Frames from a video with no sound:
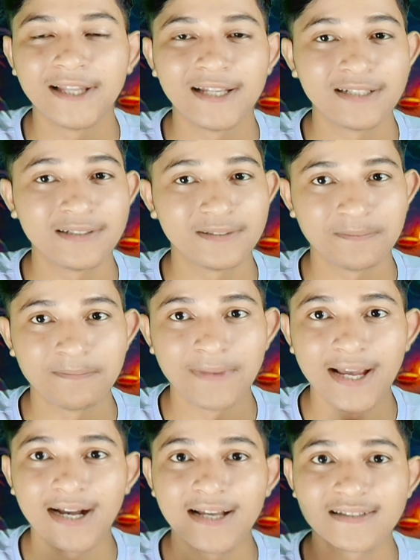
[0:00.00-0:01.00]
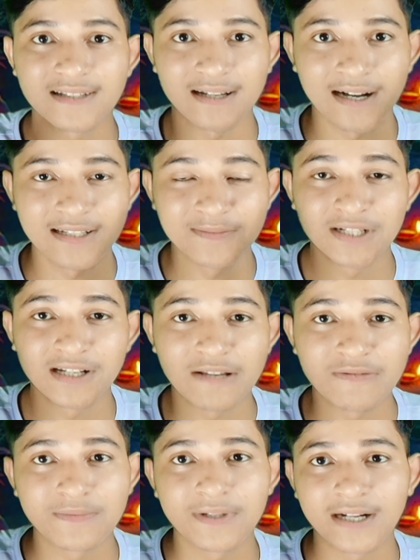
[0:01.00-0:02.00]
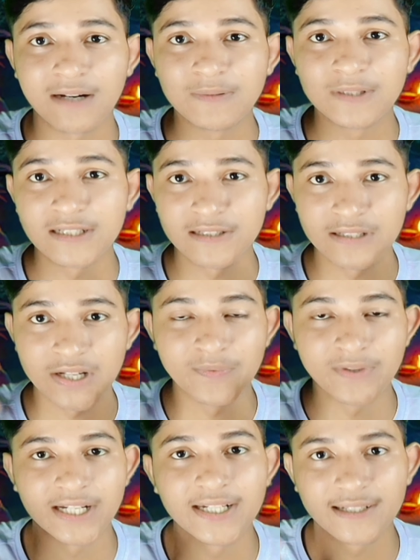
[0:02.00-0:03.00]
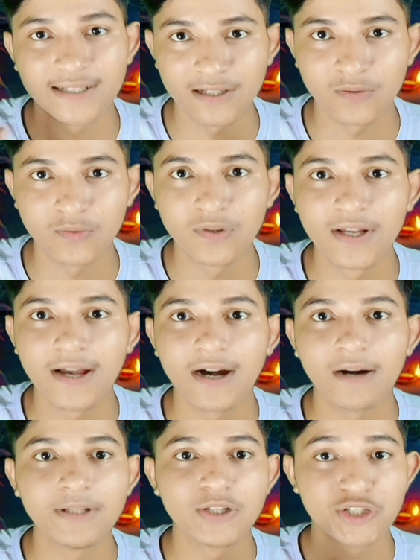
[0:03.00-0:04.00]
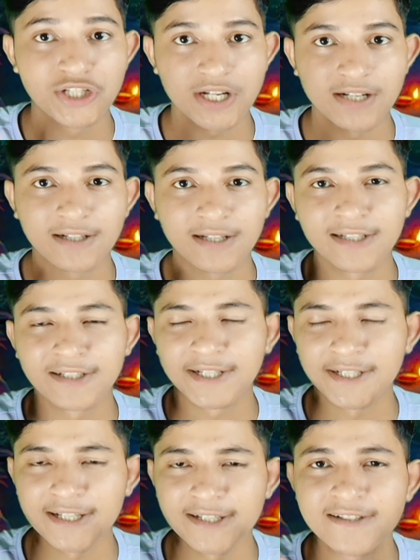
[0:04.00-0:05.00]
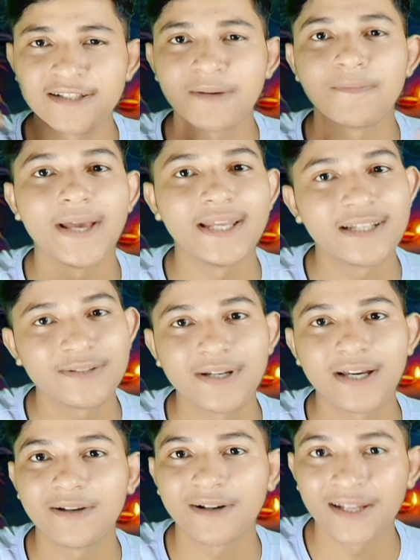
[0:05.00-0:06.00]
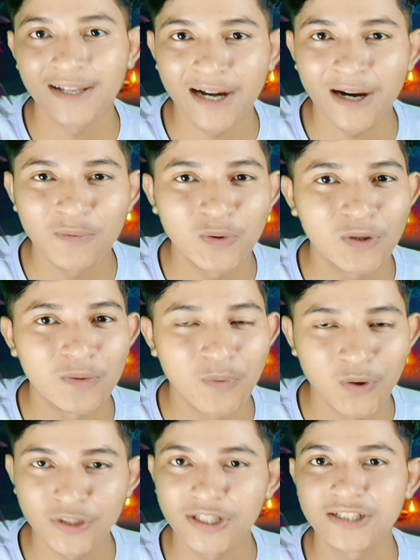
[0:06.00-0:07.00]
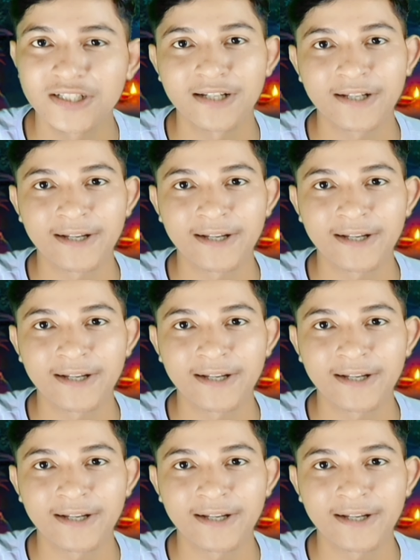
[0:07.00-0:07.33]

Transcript: देन मैं गाइस आज मेरे लाइफ स्टाइल में काफ़ी सारी चीज़ें अपग्रेड कर रहा हूँ अभी तो चैनल का एक क्रेजी सा बैनर भी आने वाला है आप लोगों को बहुत ही अच्छा